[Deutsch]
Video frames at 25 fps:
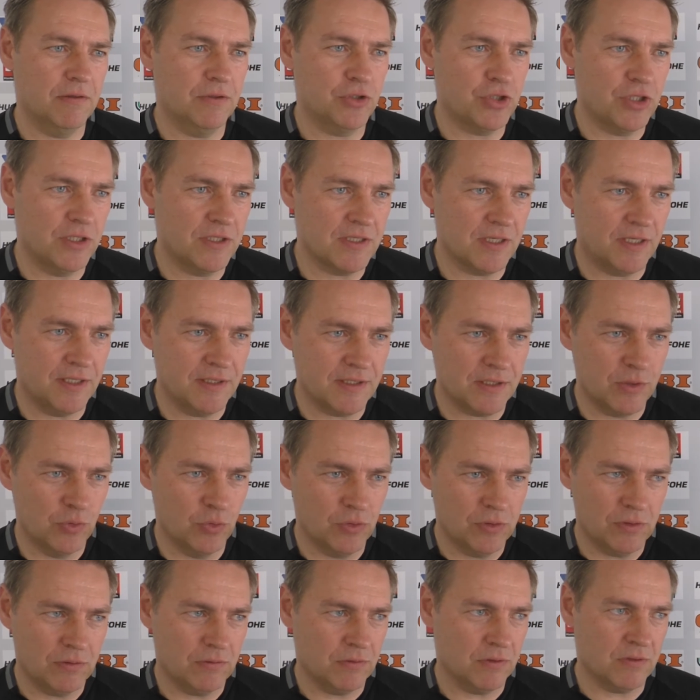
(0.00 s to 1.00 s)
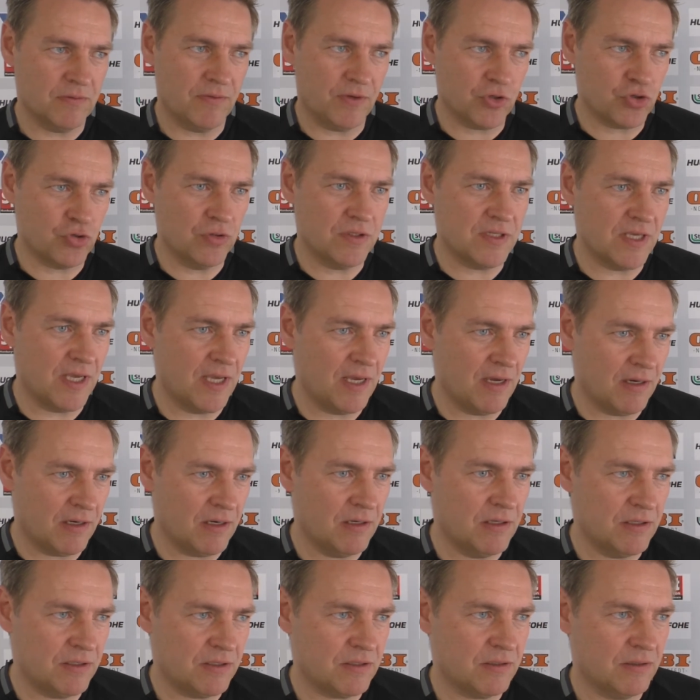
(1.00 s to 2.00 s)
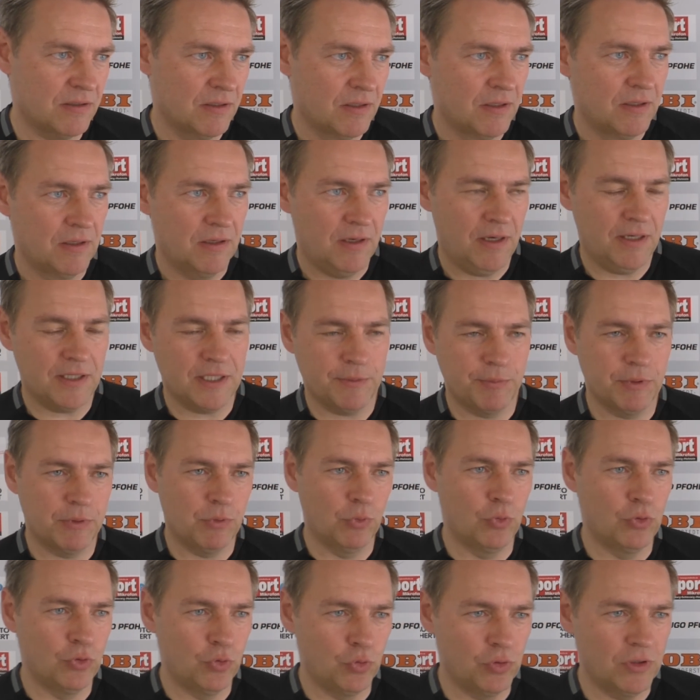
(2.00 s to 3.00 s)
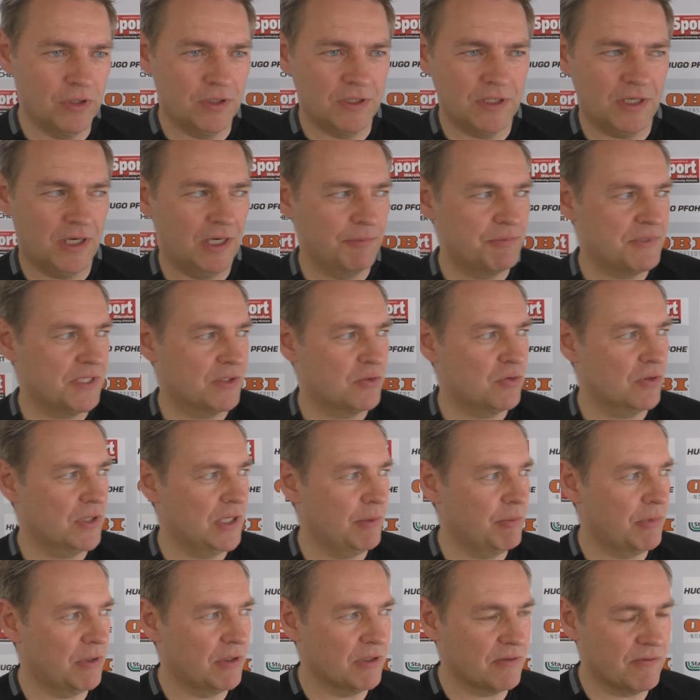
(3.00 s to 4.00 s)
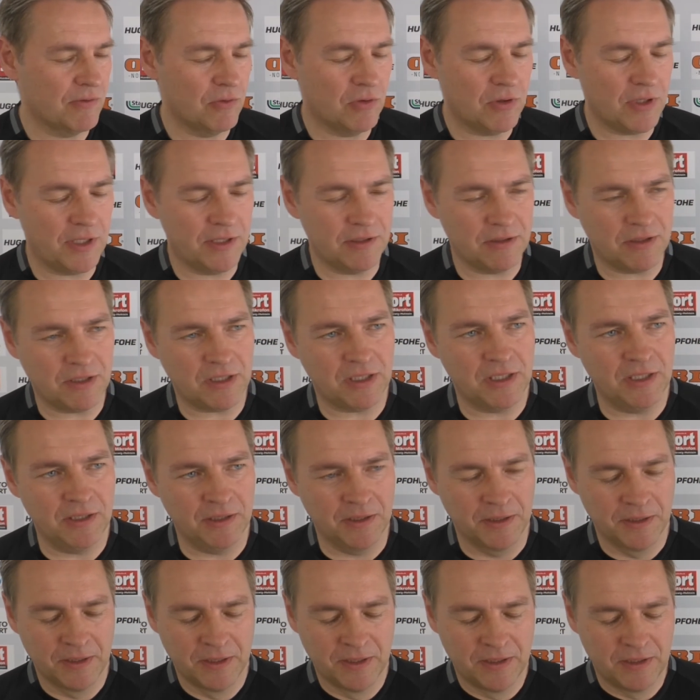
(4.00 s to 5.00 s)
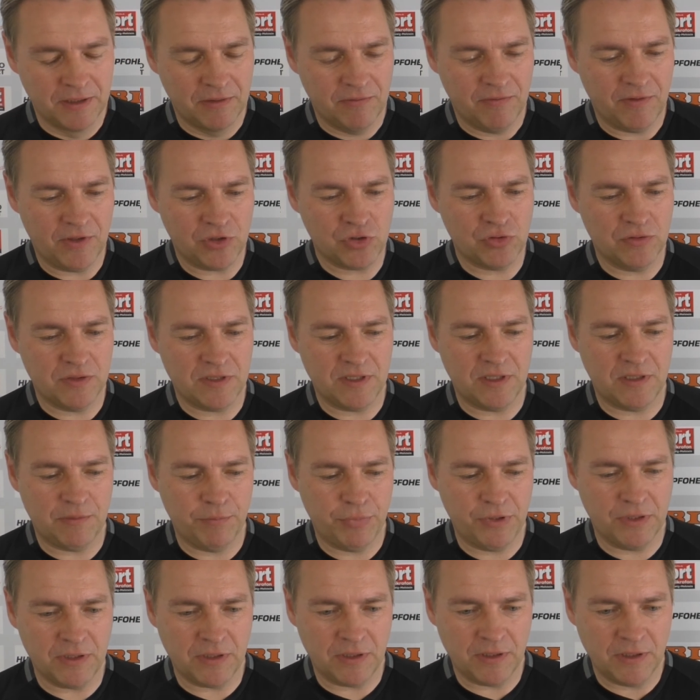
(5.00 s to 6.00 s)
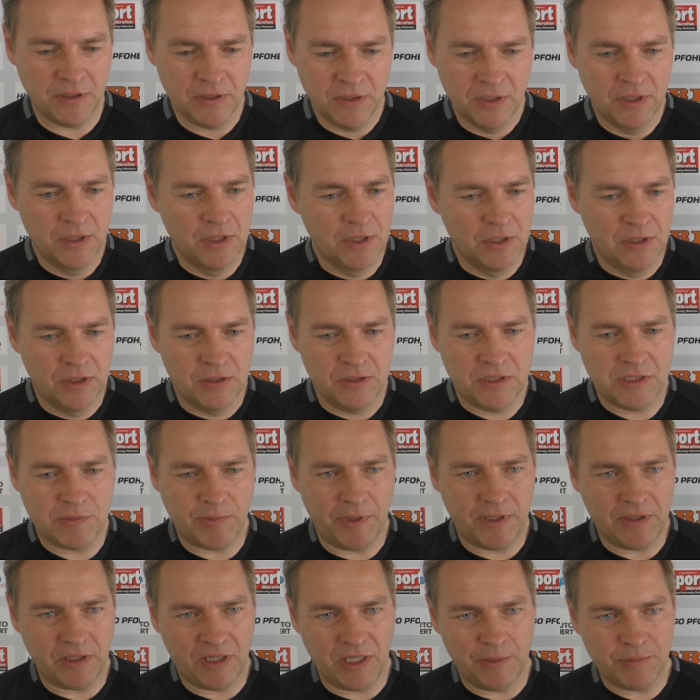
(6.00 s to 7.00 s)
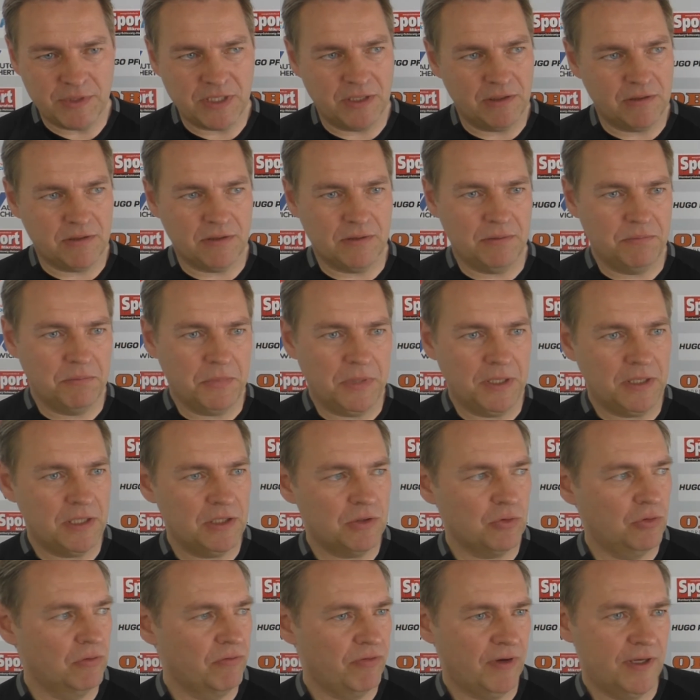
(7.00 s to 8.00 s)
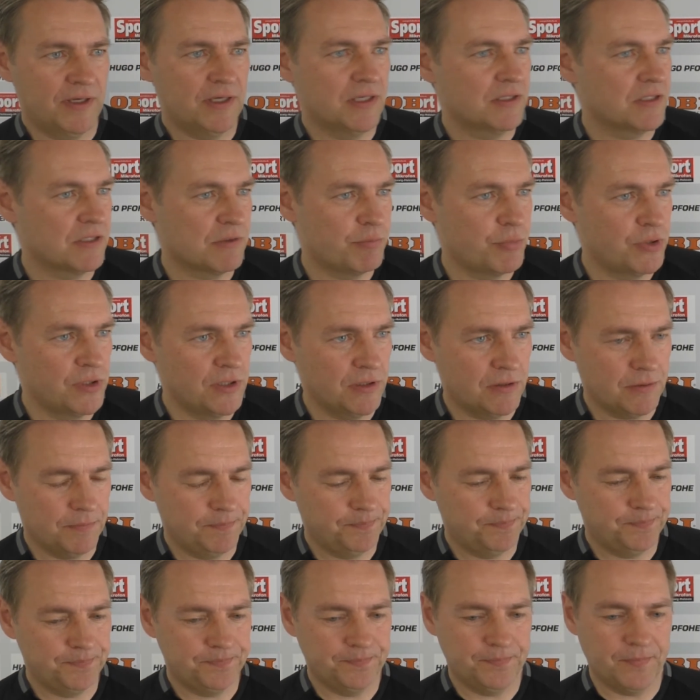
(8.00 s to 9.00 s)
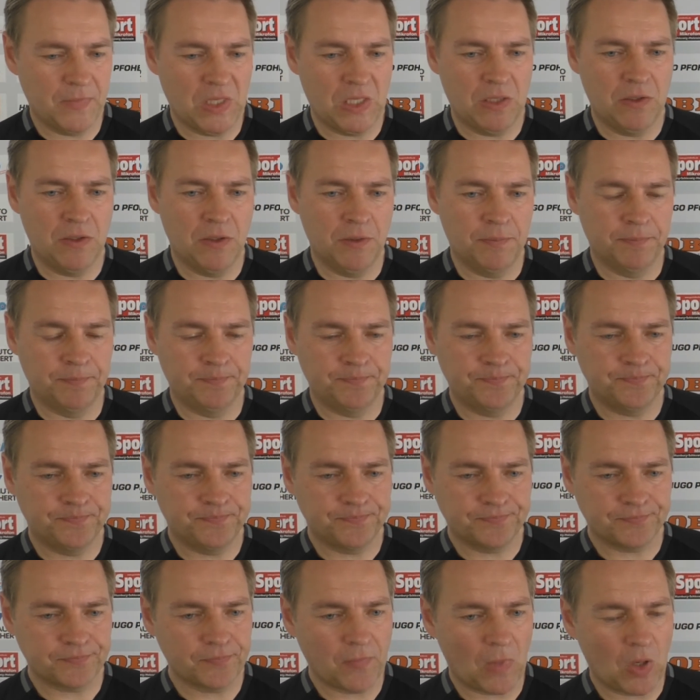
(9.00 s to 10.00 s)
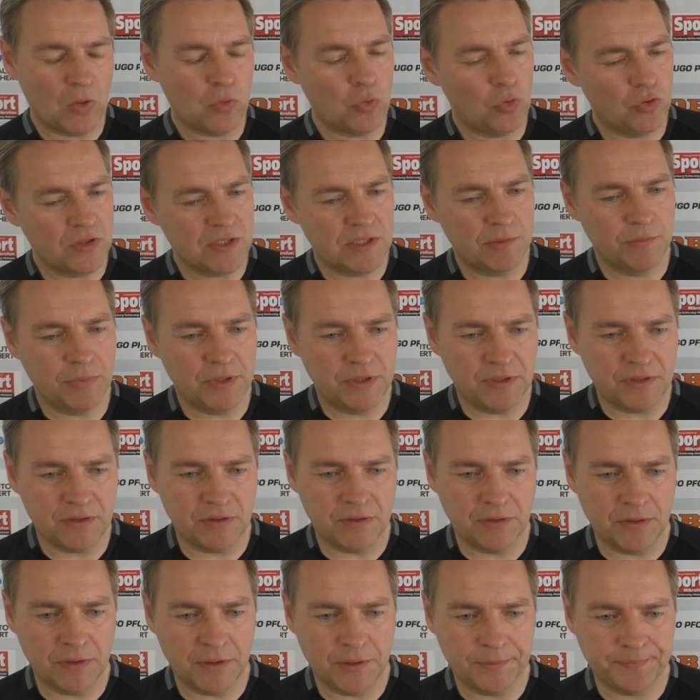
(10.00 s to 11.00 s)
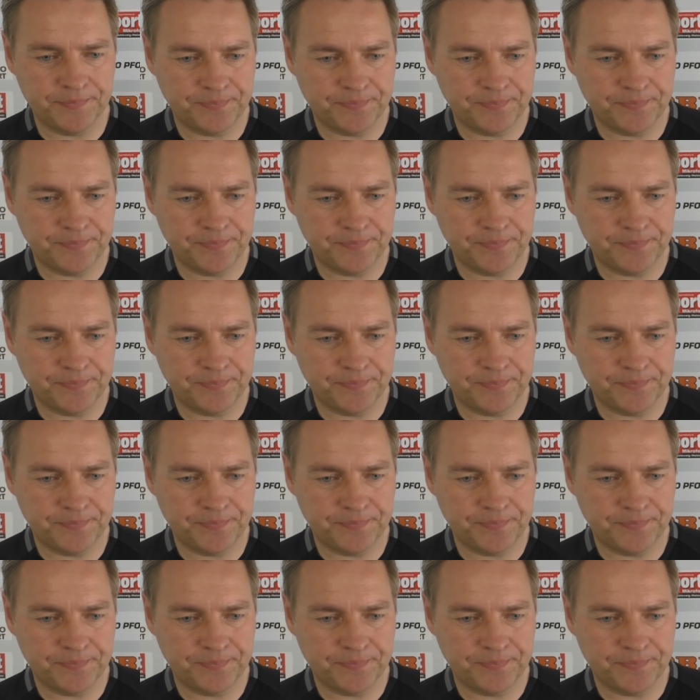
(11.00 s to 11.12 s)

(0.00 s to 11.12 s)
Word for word: steht es 1-0. Das war schon sehr ärgerlich, eigentlich mit 0-0 in die Halbzeit zu gehen, aber dass wir noch einen kriegen, war schon sehr bitter. Zweite Halbzeit eigentlich unverändertes Bild. Ähm, trotzdem bin ich äh,